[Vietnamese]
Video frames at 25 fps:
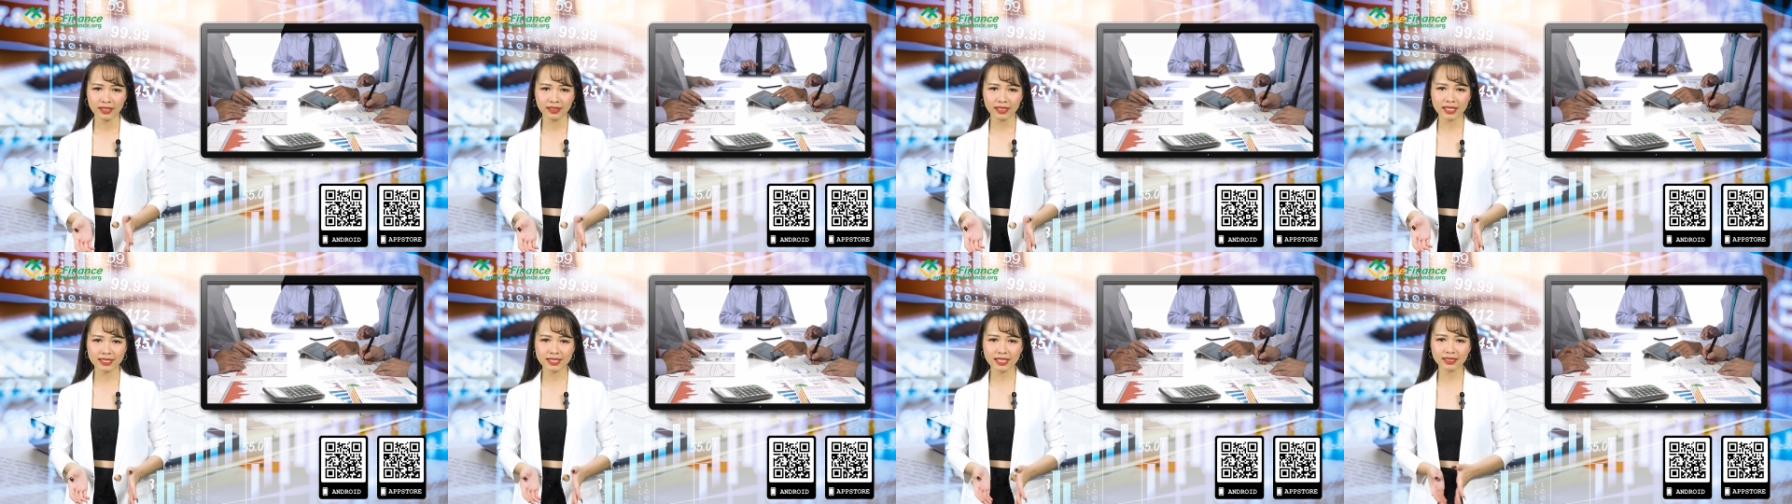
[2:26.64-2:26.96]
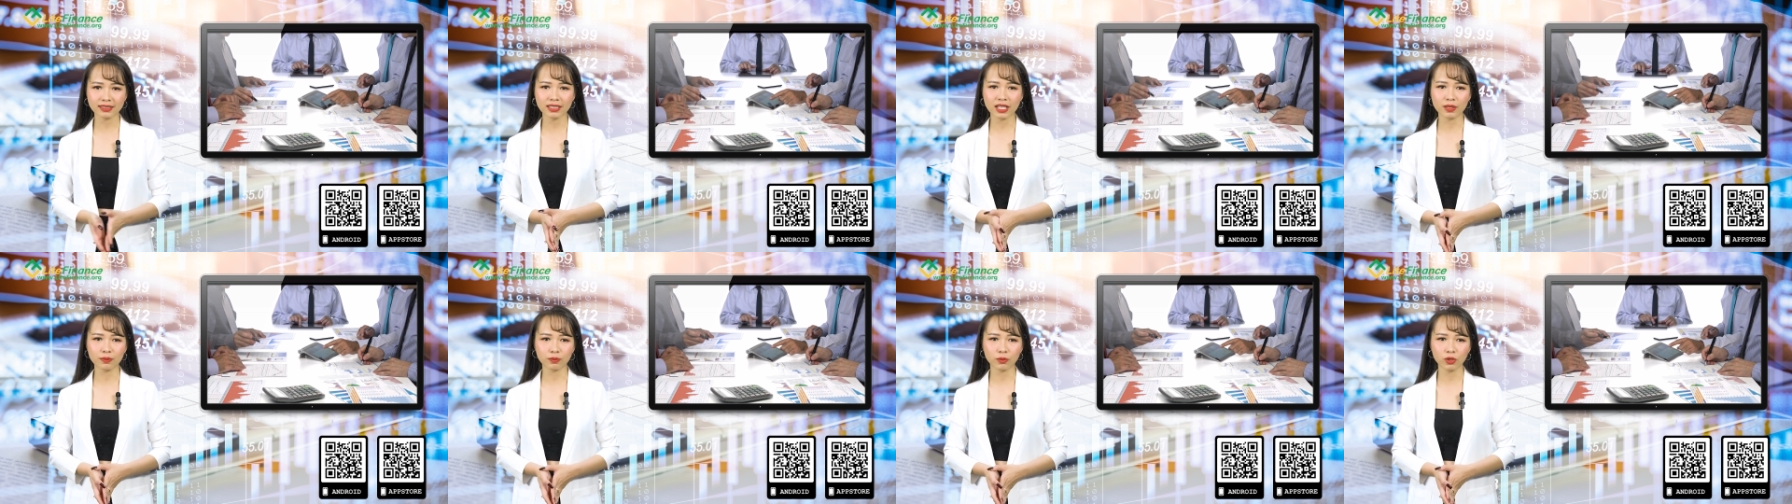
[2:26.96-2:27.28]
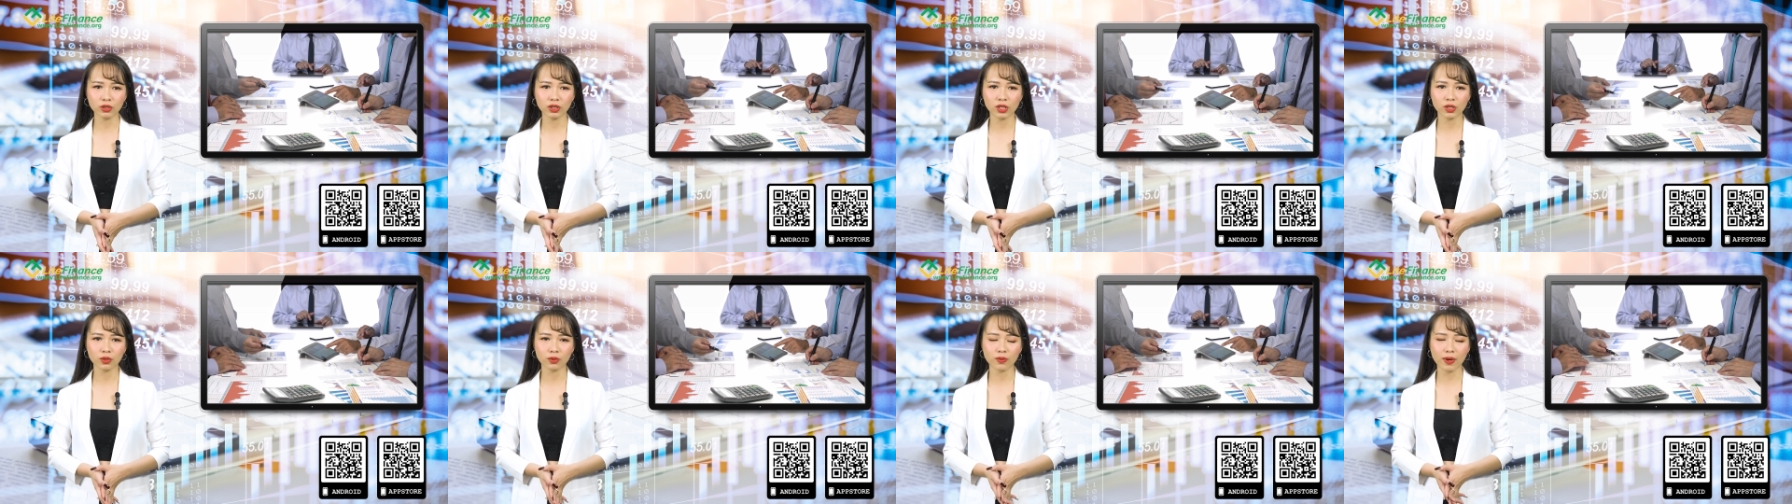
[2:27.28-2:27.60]
Để xác định
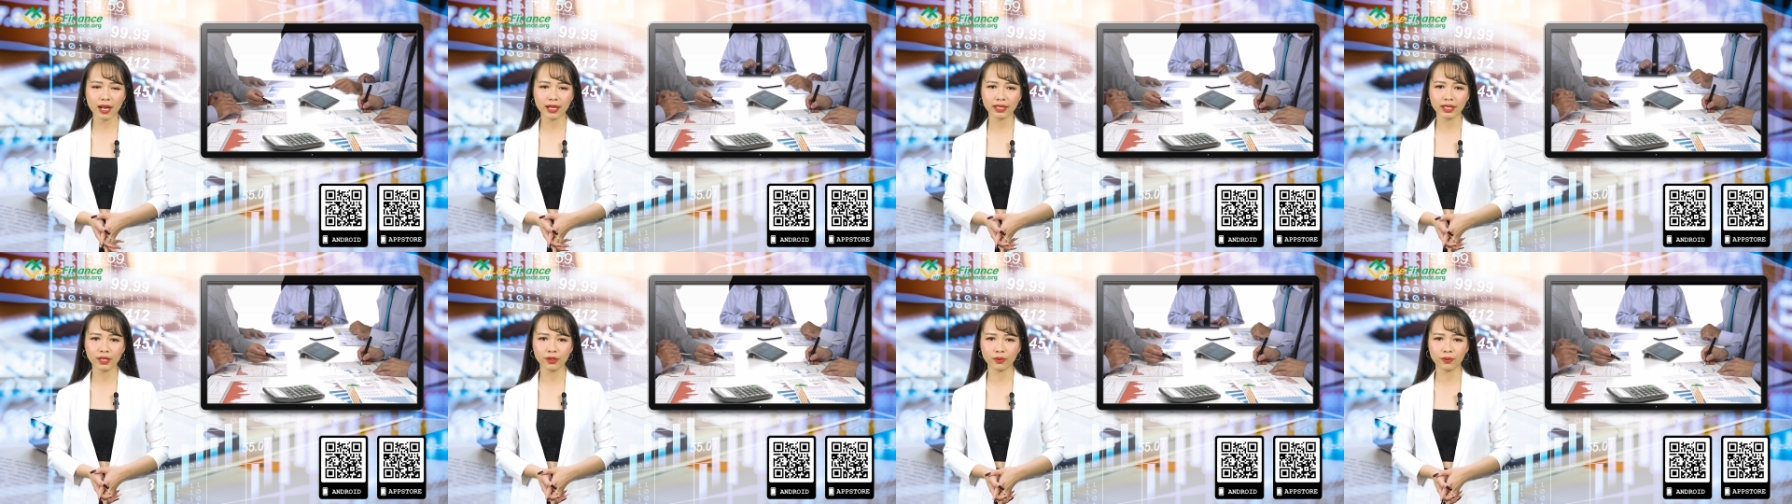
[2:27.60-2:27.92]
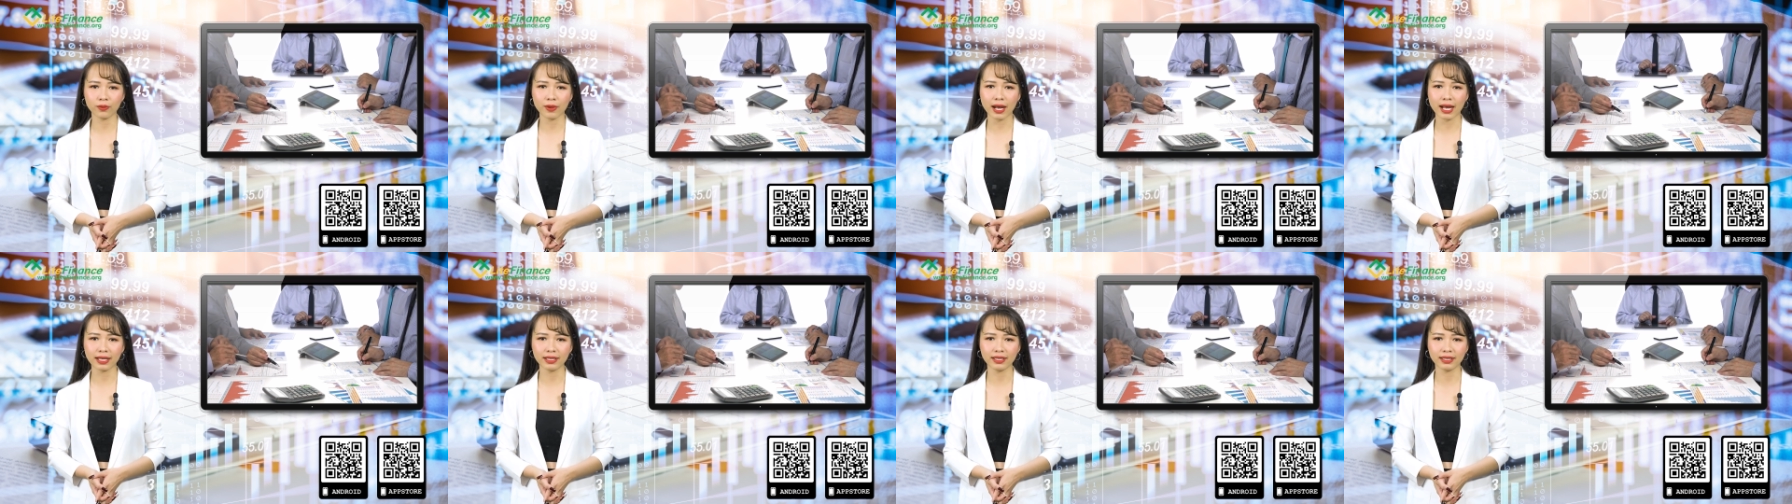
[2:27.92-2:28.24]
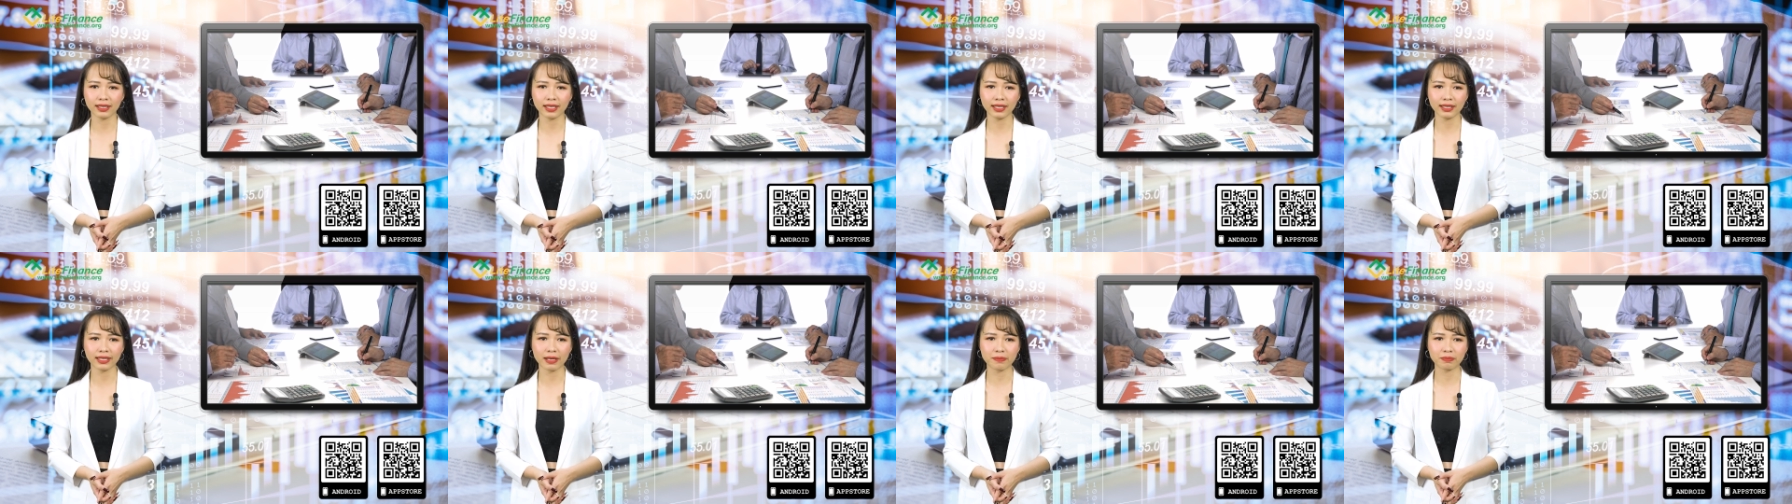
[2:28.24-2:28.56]
mối tương quan hiệu quả giữa
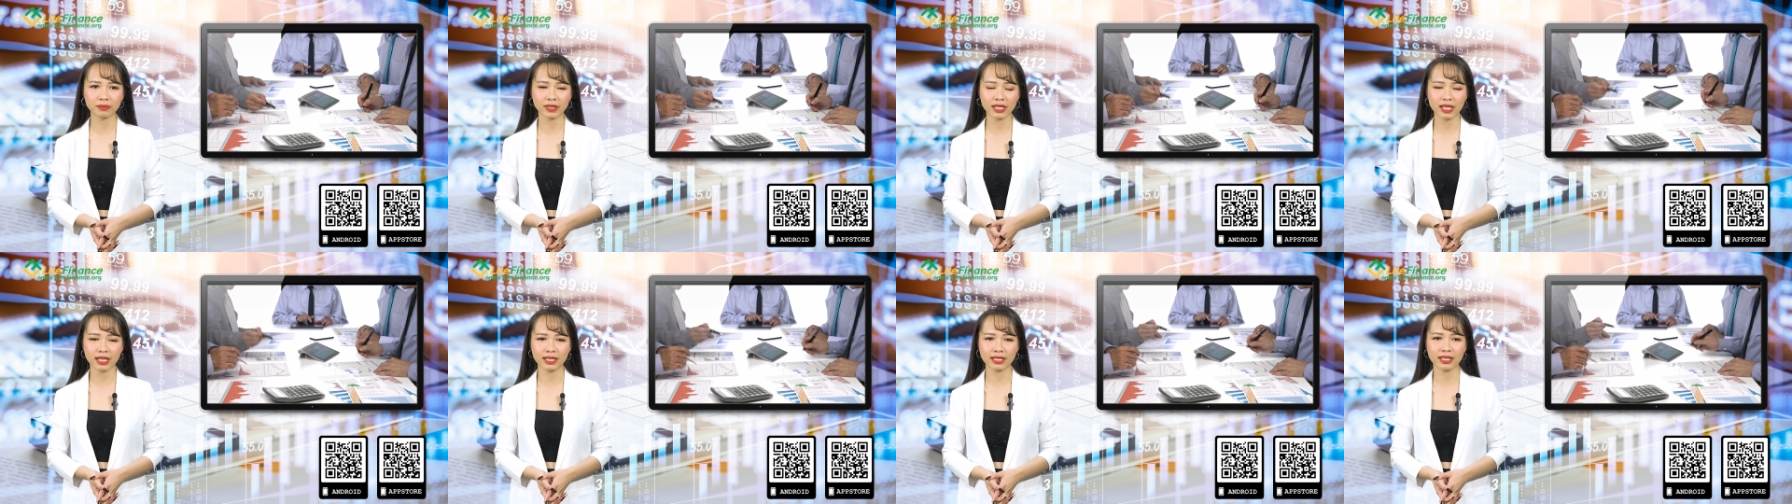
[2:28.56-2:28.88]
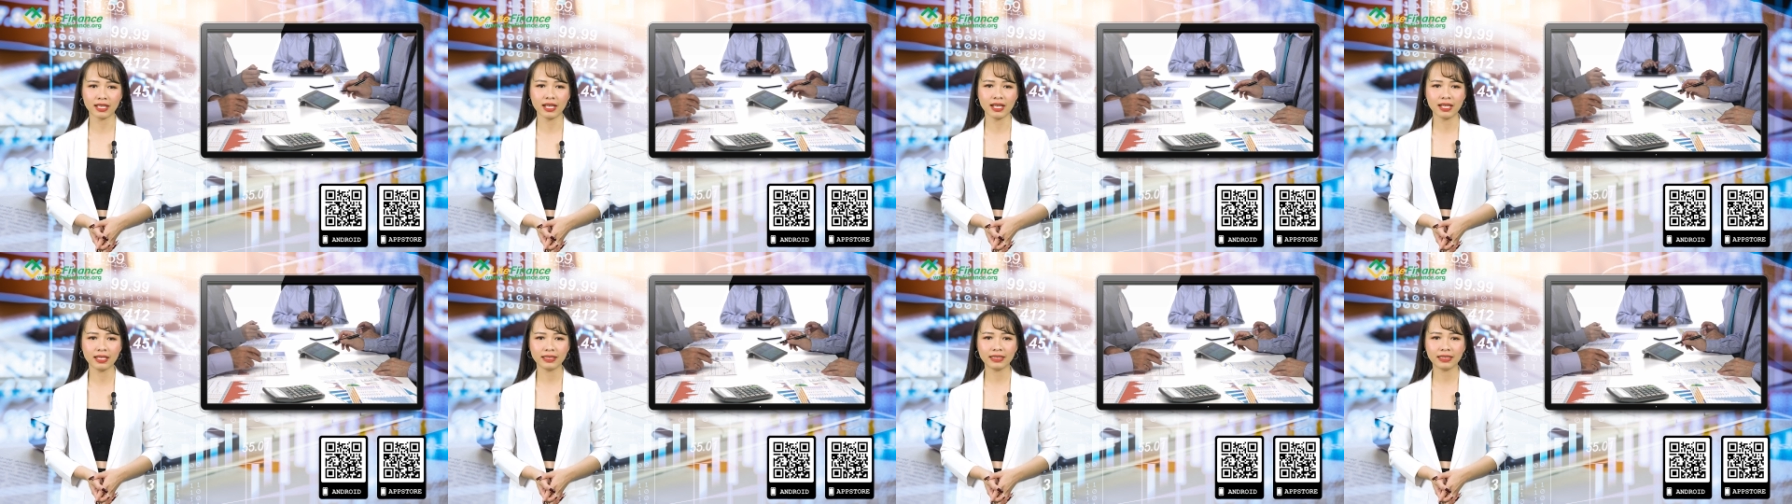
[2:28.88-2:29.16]
các cặp tiền